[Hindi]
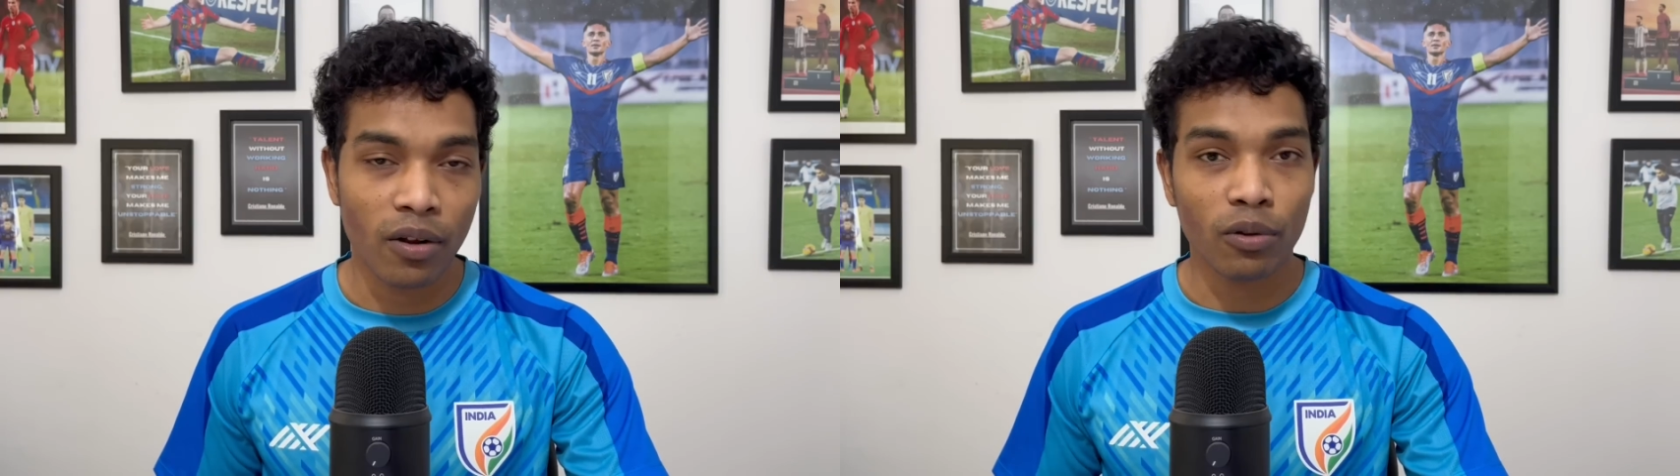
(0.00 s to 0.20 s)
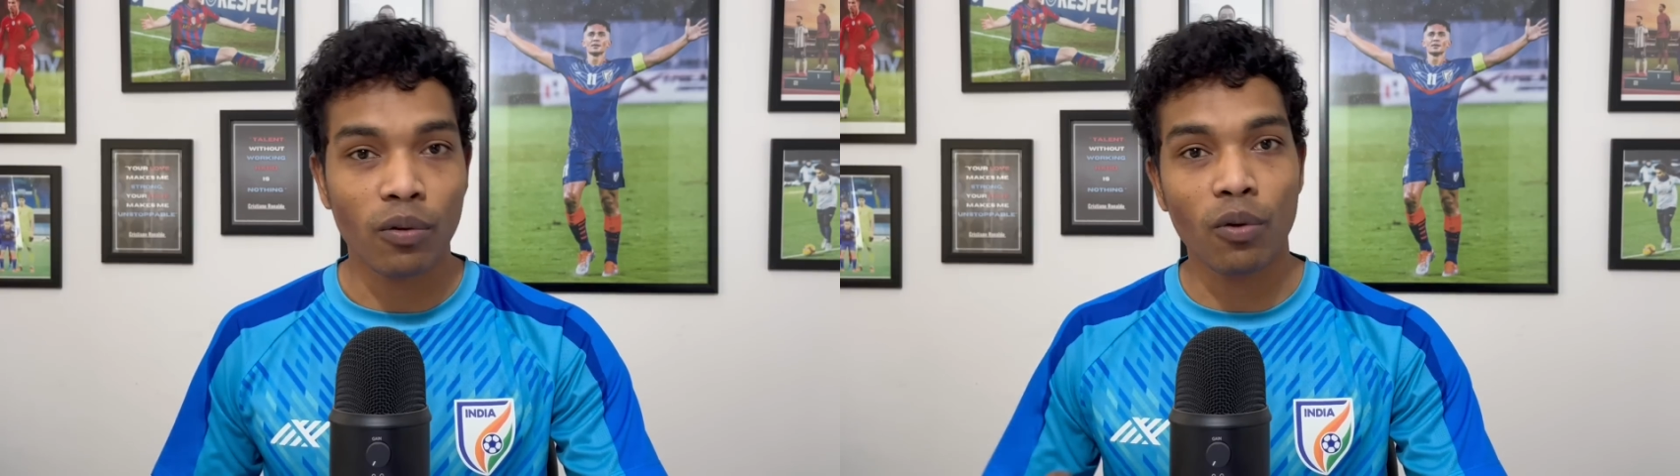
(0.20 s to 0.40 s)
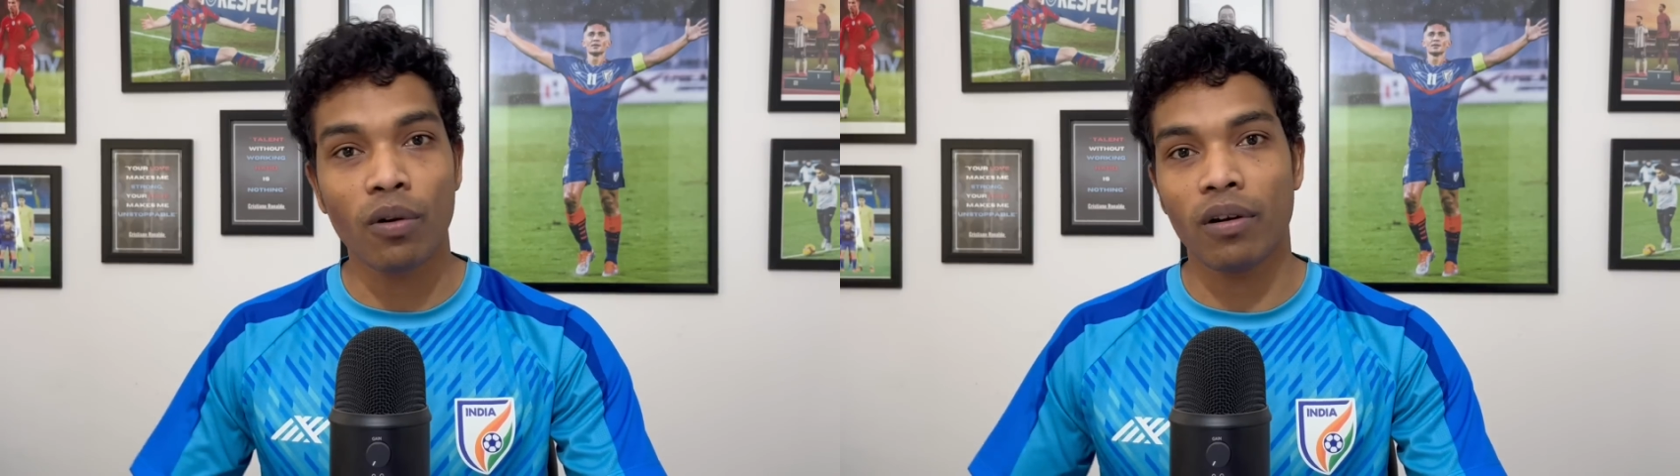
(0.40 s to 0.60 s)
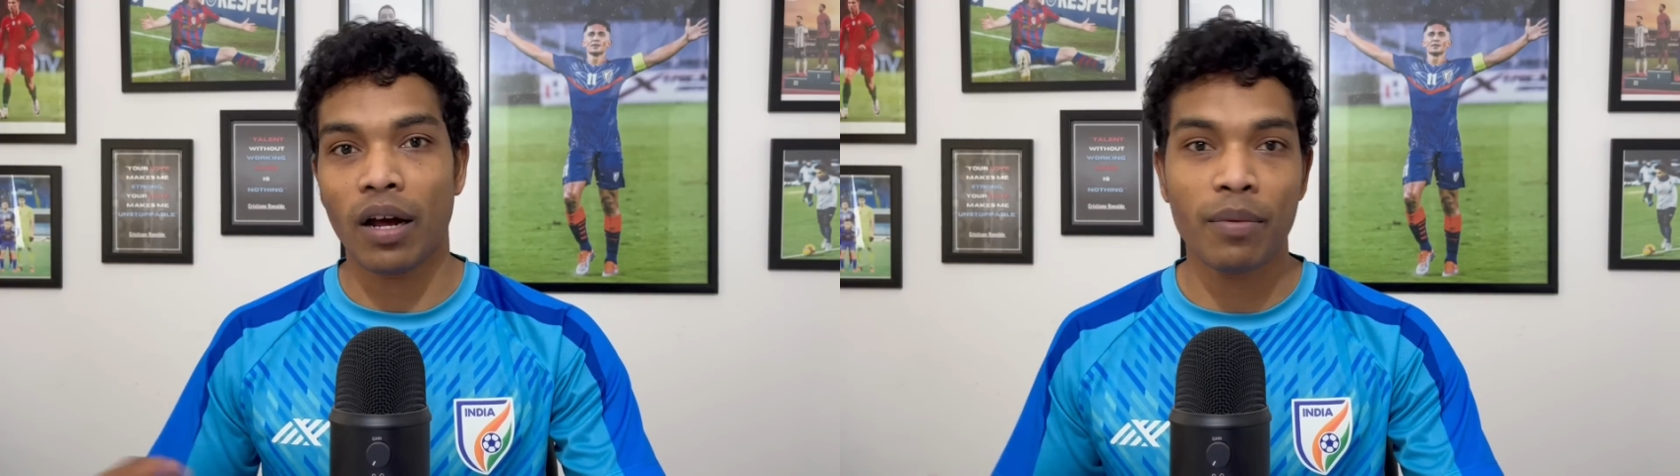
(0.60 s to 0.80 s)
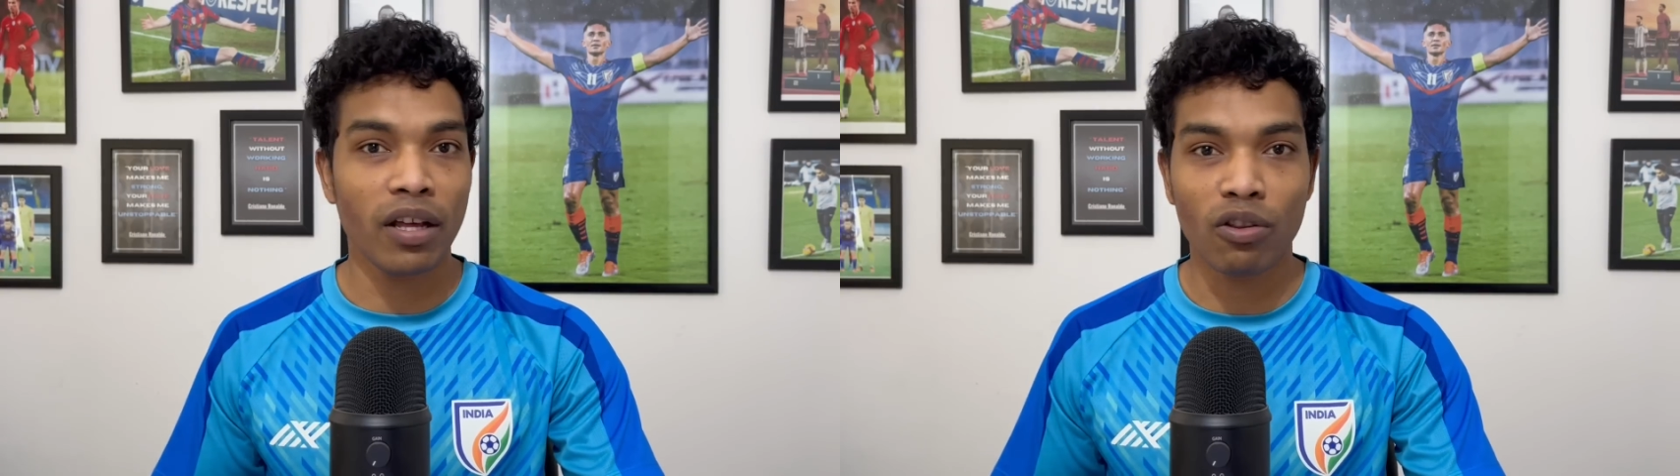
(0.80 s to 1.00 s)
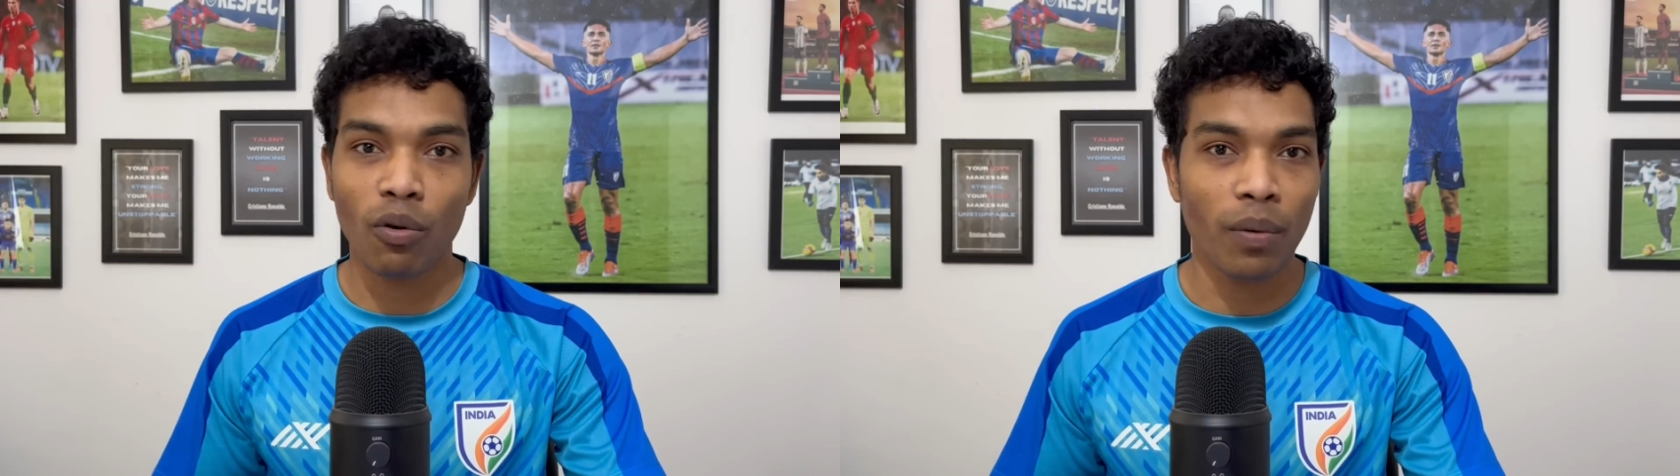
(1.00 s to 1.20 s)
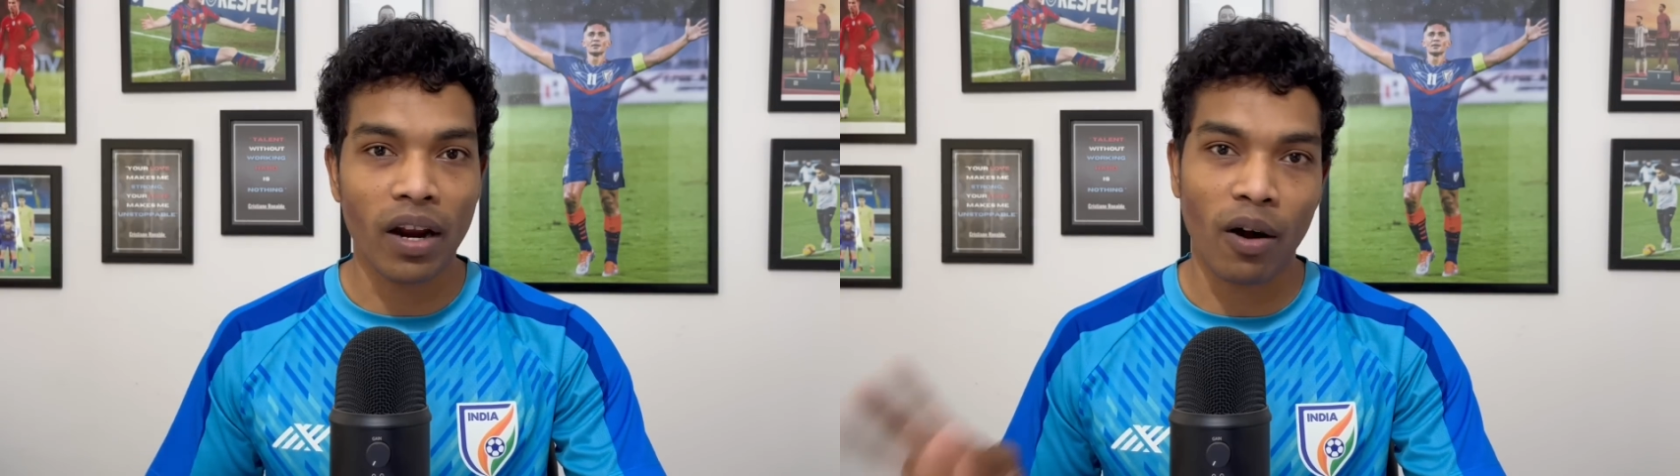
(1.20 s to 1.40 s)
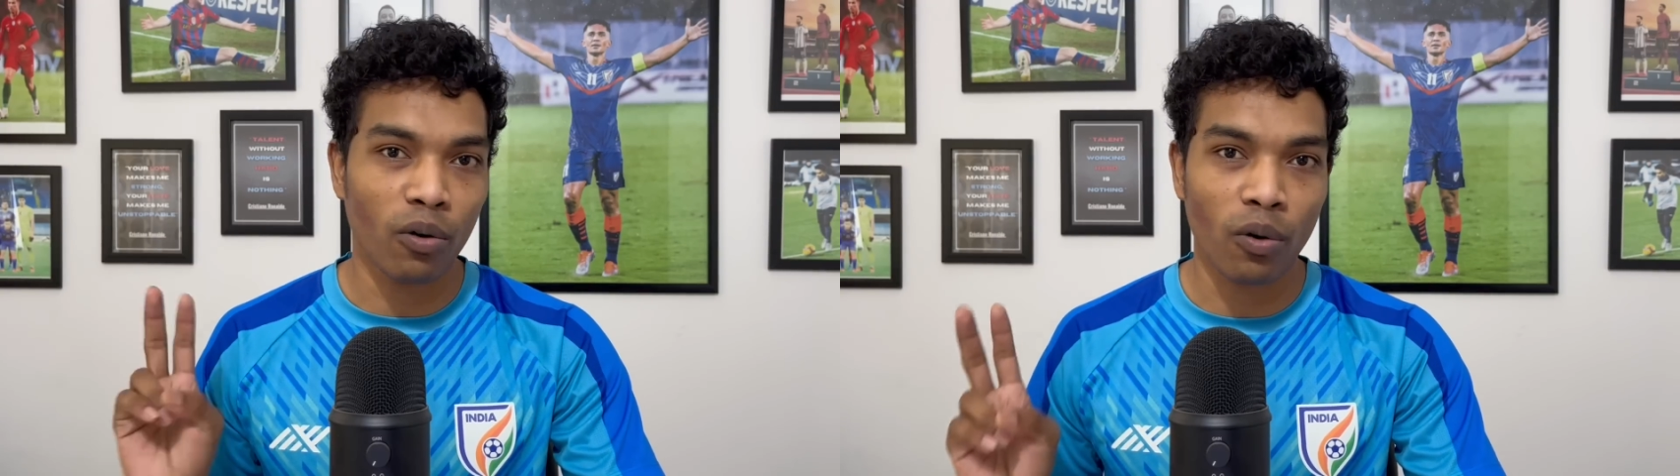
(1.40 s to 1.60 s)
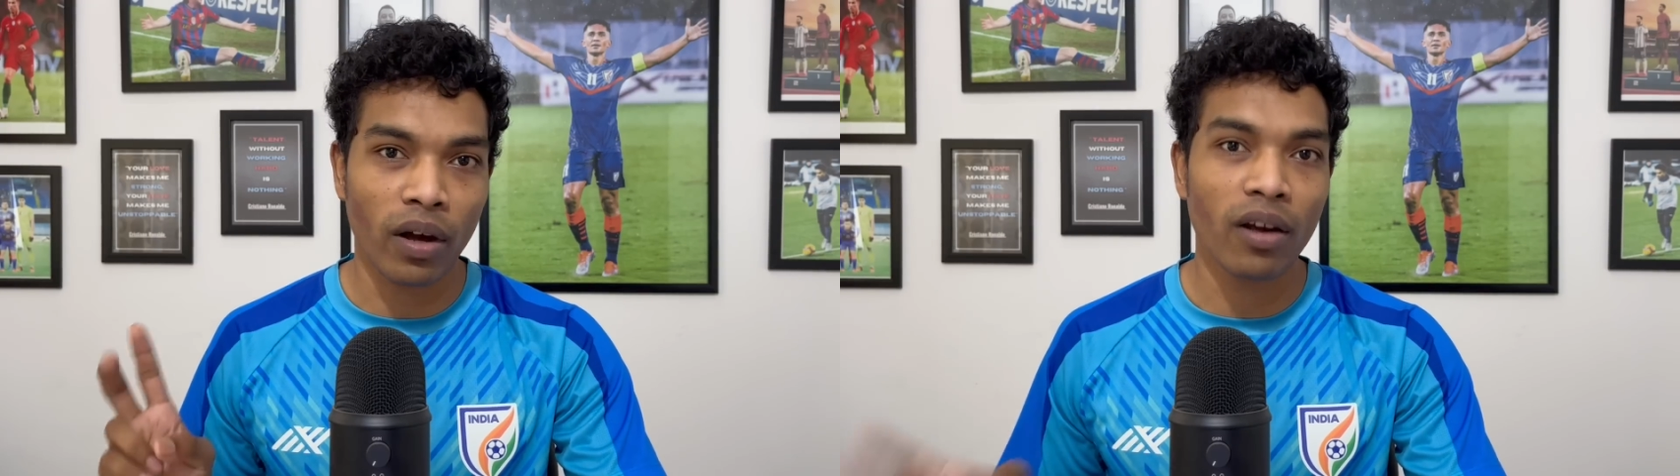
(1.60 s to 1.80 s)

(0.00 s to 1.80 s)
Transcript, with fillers: तो अभी ये दो प्लेयर आउट हो गए